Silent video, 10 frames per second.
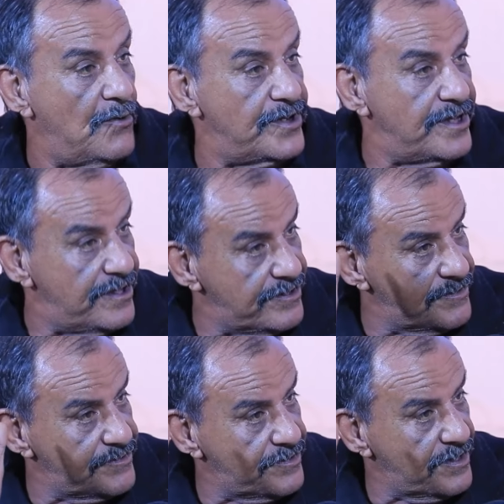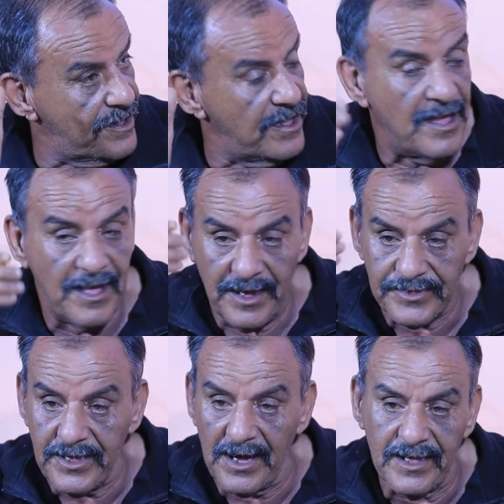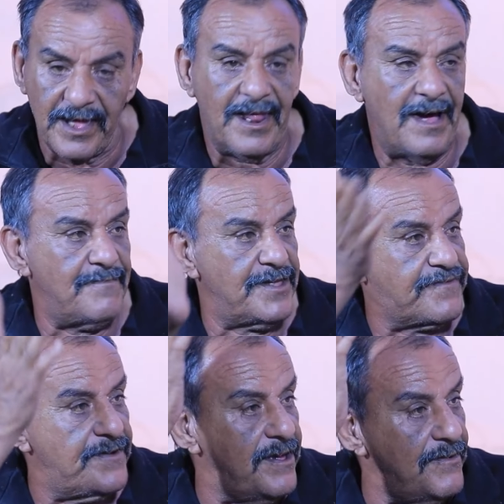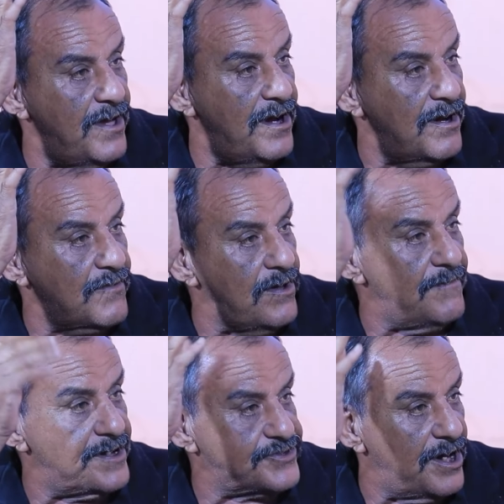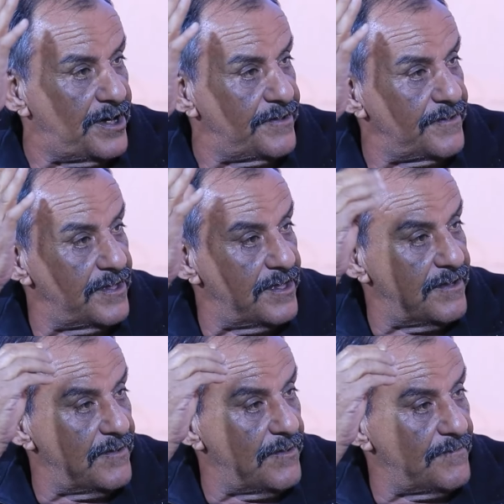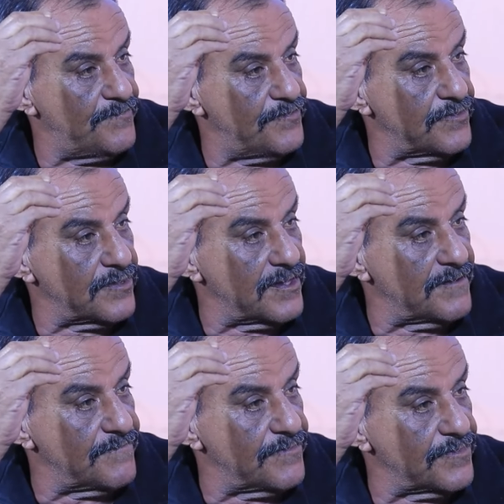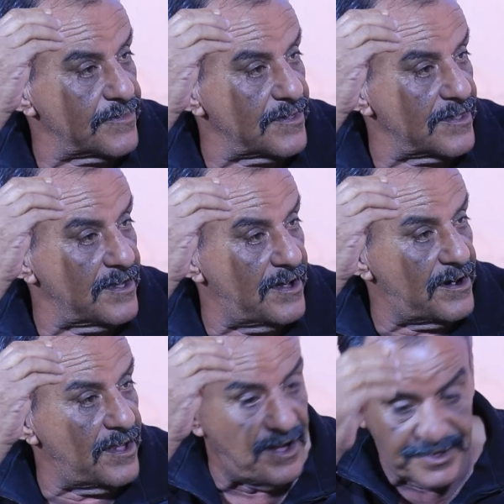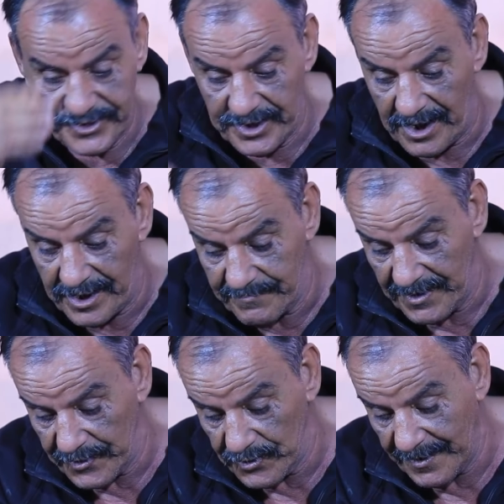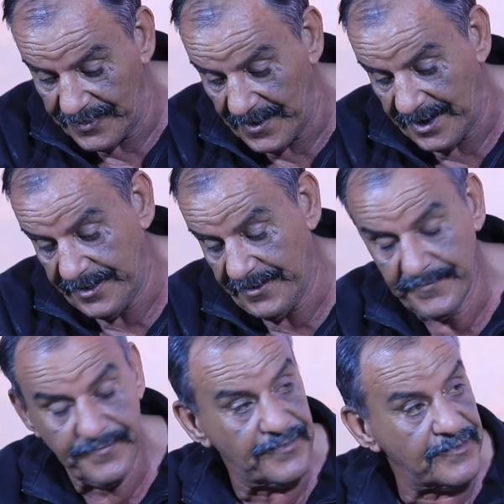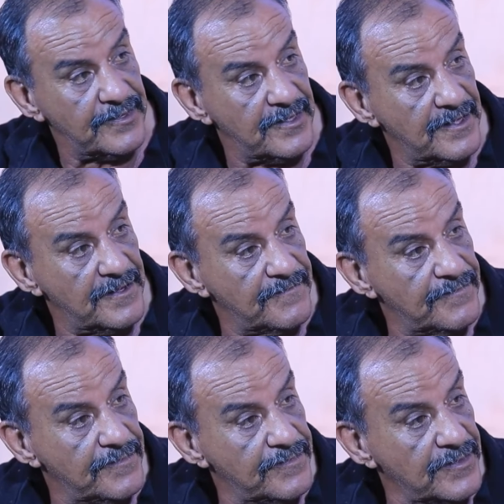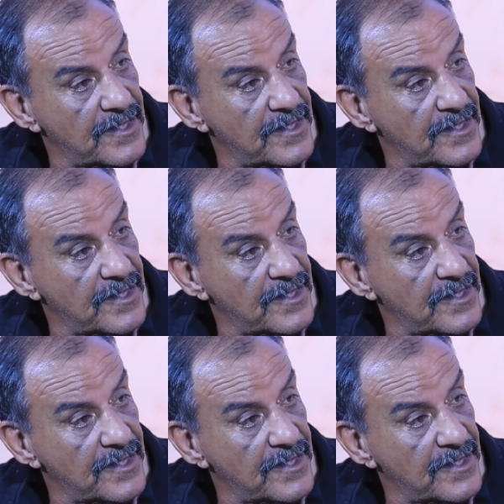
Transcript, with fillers: هويه اي اعطاه طيب، قال له عم ادفنها وياك وين ما كان وهاي رجلك الثانيه ايش بيها سلاف هذا هسه هاي مضروبه الثانيه مورمه؟